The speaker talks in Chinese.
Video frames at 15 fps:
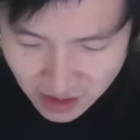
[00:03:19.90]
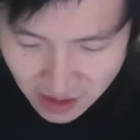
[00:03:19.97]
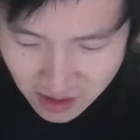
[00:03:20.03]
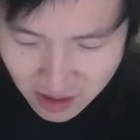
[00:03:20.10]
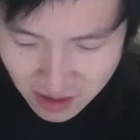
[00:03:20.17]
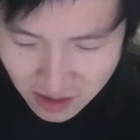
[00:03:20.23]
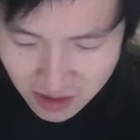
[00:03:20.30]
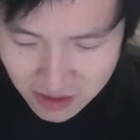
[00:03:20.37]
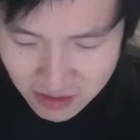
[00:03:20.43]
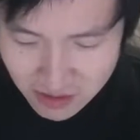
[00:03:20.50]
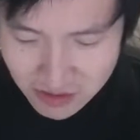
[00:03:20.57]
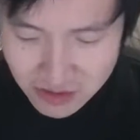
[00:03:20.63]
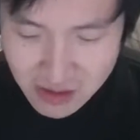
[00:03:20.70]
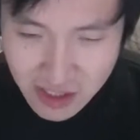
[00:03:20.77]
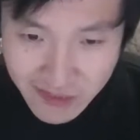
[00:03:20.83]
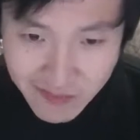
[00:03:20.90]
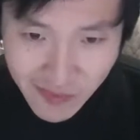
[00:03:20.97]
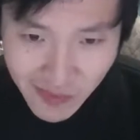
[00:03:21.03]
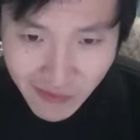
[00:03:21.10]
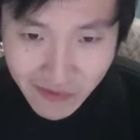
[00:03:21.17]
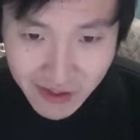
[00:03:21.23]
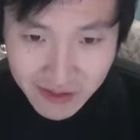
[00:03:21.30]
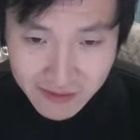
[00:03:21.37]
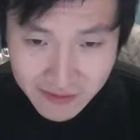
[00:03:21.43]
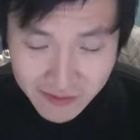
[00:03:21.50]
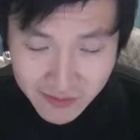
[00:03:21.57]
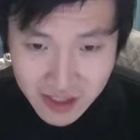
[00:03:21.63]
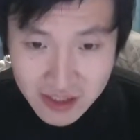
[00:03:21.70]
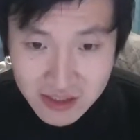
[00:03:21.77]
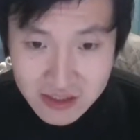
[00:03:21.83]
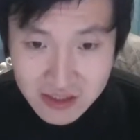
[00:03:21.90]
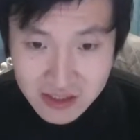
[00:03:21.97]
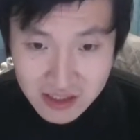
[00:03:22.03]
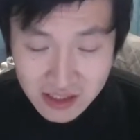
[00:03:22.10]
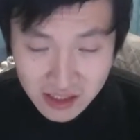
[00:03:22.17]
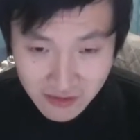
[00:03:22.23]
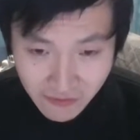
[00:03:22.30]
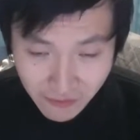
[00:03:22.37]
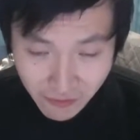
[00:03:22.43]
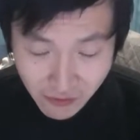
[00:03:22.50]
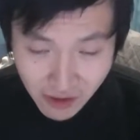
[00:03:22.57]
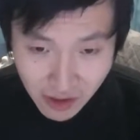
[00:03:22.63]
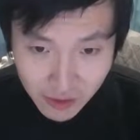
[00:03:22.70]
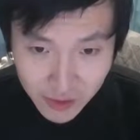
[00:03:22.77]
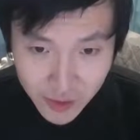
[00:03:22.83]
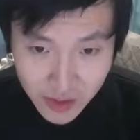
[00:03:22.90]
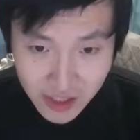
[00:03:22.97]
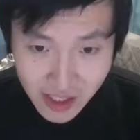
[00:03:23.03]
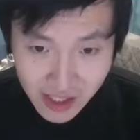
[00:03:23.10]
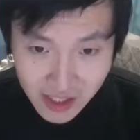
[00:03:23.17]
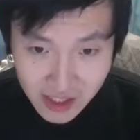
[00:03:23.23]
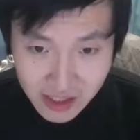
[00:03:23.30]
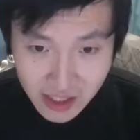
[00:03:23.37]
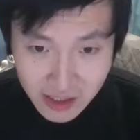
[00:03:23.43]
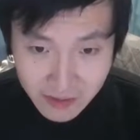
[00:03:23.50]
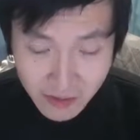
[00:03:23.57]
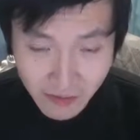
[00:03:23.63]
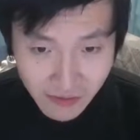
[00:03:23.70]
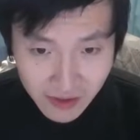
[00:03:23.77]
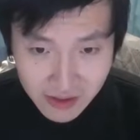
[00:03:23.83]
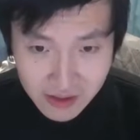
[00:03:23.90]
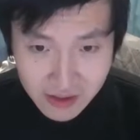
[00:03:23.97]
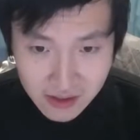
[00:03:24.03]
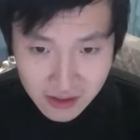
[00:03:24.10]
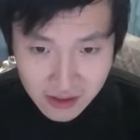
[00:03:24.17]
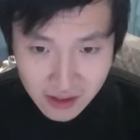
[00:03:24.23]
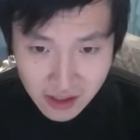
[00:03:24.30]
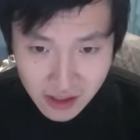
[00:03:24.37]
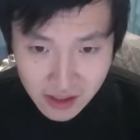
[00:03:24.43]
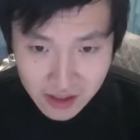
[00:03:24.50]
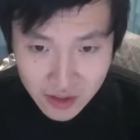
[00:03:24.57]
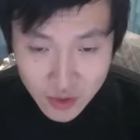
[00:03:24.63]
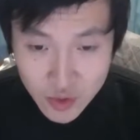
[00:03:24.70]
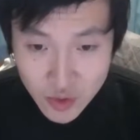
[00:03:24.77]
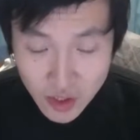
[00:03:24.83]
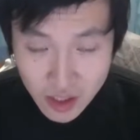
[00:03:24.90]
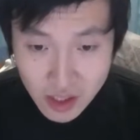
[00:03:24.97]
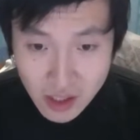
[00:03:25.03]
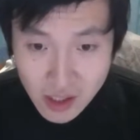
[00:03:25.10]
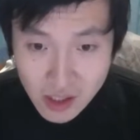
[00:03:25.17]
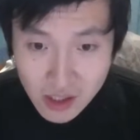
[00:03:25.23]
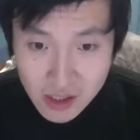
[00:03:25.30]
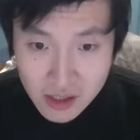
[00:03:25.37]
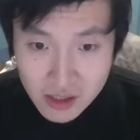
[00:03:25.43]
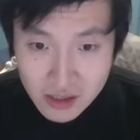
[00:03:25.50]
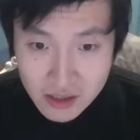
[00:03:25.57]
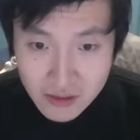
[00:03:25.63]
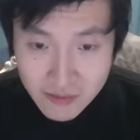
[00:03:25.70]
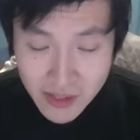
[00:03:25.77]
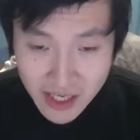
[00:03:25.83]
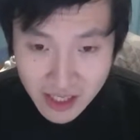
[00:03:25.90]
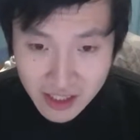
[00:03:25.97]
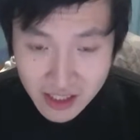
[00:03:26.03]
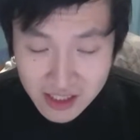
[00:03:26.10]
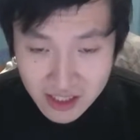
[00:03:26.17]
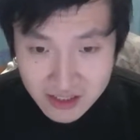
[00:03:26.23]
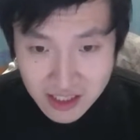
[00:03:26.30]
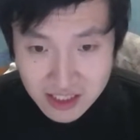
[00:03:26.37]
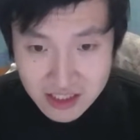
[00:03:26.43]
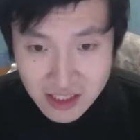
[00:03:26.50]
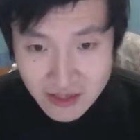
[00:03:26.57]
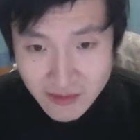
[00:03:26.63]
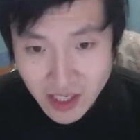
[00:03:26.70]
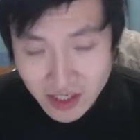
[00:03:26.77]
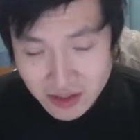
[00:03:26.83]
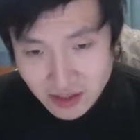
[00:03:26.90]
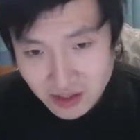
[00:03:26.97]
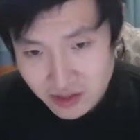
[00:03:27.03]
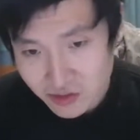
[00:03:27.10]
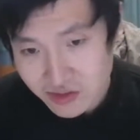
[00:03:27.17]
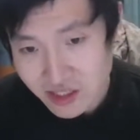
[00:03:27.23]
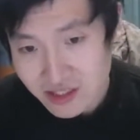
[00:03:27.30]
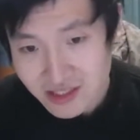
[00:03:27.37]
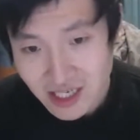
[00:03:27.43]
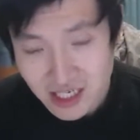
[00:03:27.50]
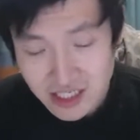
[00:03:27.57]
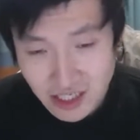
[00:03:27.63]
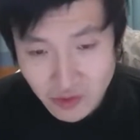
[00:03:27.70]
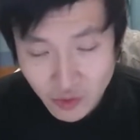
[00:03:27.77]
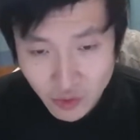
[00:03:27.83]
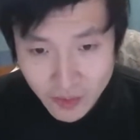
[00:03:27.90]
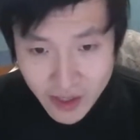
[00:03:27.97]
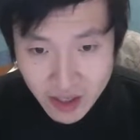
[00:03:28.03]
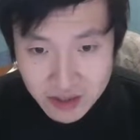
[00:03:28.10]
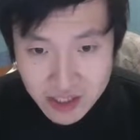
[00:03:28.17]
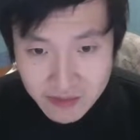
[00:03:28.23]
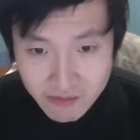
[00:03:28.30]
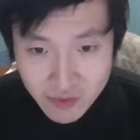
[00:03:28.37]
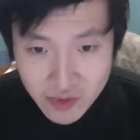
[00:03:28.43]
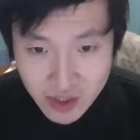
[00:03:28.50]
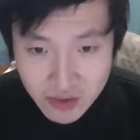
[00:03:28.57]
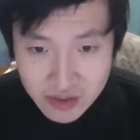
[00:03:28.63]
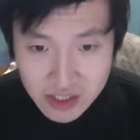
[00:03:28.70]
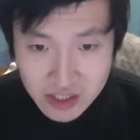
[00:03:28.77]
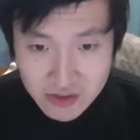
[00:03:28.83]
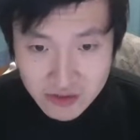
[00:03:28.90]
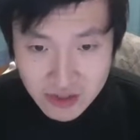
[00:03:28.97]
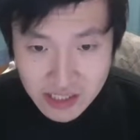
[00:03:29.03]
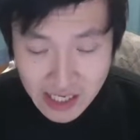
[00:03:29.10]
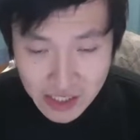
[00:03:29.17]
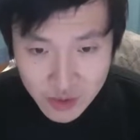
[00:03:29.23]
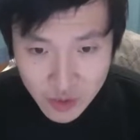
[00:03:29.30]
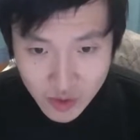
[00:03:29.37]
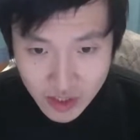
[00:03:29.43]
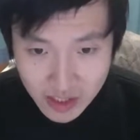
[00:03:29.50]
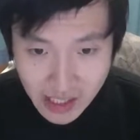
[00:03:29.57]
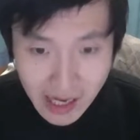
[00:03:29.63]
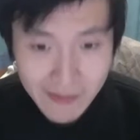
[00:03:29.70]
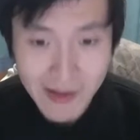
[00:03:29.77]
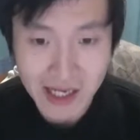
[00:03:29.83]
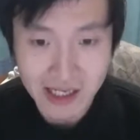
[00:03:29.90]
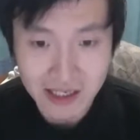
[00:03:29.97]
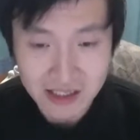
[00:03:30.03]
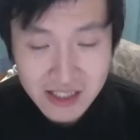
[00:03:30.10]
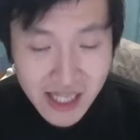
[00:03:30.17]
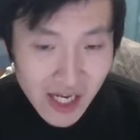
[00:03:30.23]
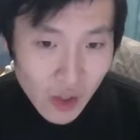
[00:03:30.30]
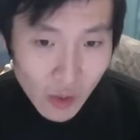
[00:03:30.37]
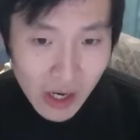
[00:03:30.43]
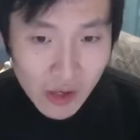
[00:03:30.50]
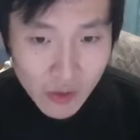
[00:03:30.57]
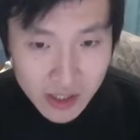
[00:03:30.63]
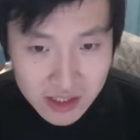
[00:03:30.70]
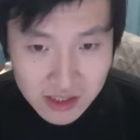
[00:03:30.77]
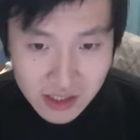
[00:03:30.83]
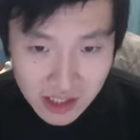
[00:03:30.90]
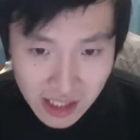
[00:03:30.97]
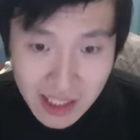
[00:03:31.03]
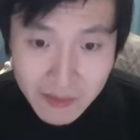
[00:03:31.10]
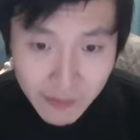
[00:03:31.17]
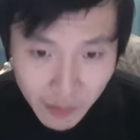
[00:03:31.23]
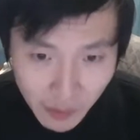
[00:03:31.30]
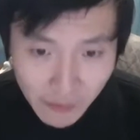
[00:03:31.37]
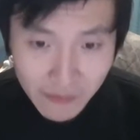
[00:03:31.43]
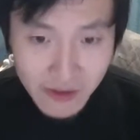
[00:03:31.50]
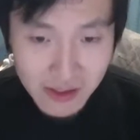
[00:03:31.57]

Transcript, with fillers: 一种一部分，变成自己符号学定义的一部分。就是说，每个个体在这里面，就人在江湖飘，身不由己这种感觉，他把它内化为自己的一部分，